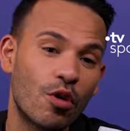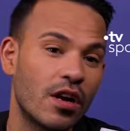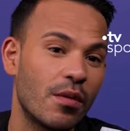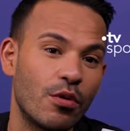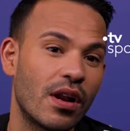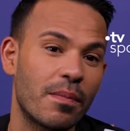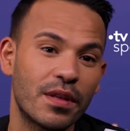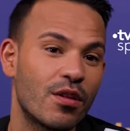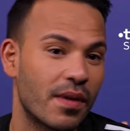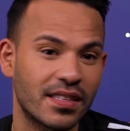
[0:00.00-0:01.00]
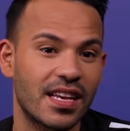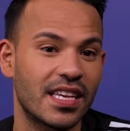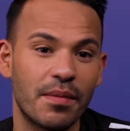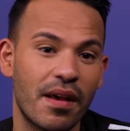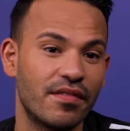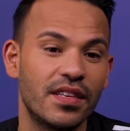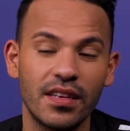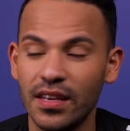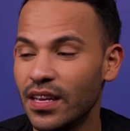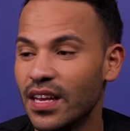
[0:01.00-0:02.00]
club, l'Olympique de Marseille, qui est ma vie,
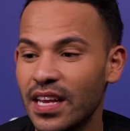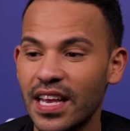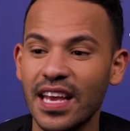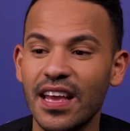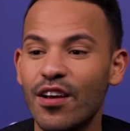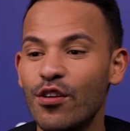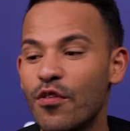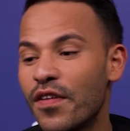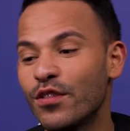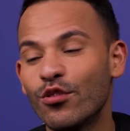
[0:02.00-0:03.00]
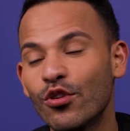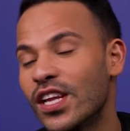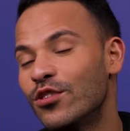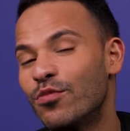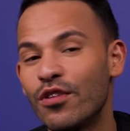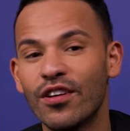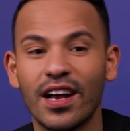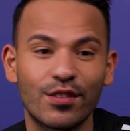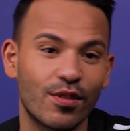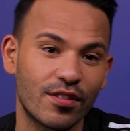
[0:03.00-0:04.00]
et euh, le fait de donner du
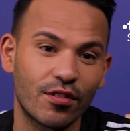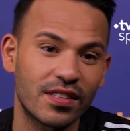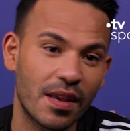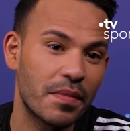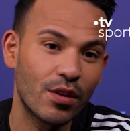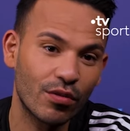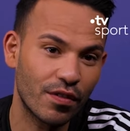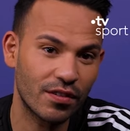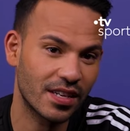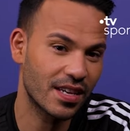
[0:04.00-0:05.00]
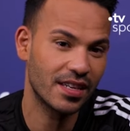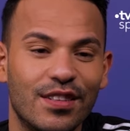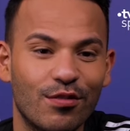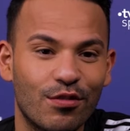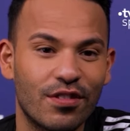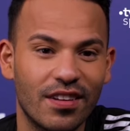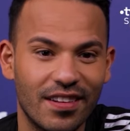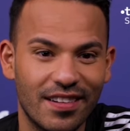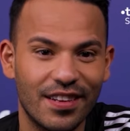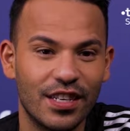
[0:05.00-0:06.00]
bonheur à 65 millions de Français. Donc
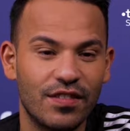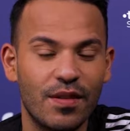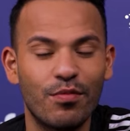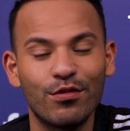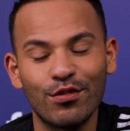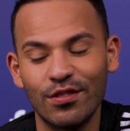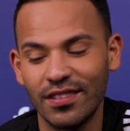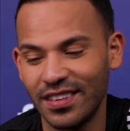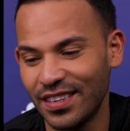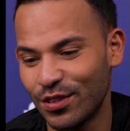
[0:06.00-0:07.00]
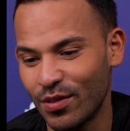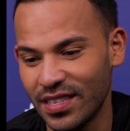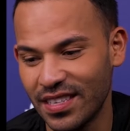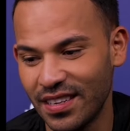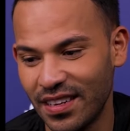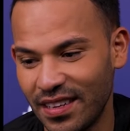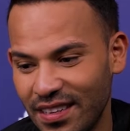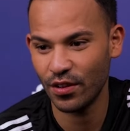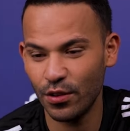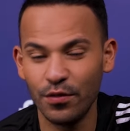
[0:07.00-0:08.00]
euh, je vais plutôt choisir
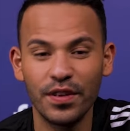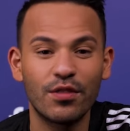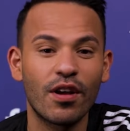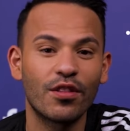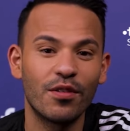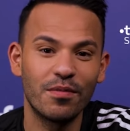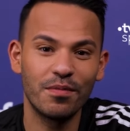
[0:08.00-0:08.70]
une victoire de